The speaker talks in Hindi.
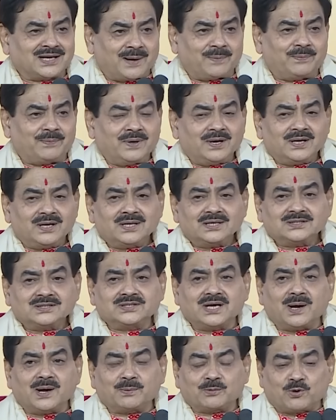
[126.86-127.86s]
कब
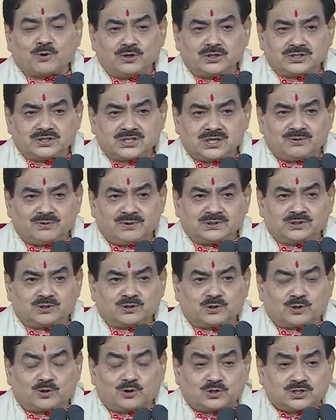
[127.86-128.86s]
जब कोई जीवंत
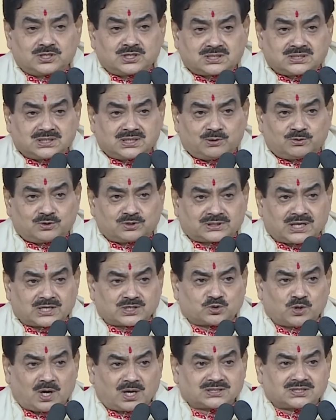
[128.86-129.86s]
गुरु जिसने उसका
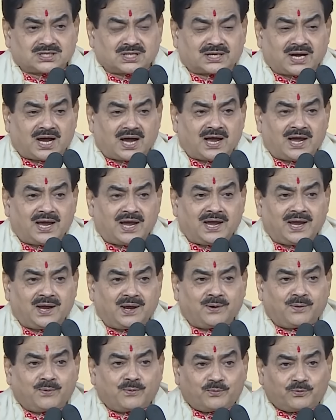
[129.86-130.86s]
स्वाद चखा है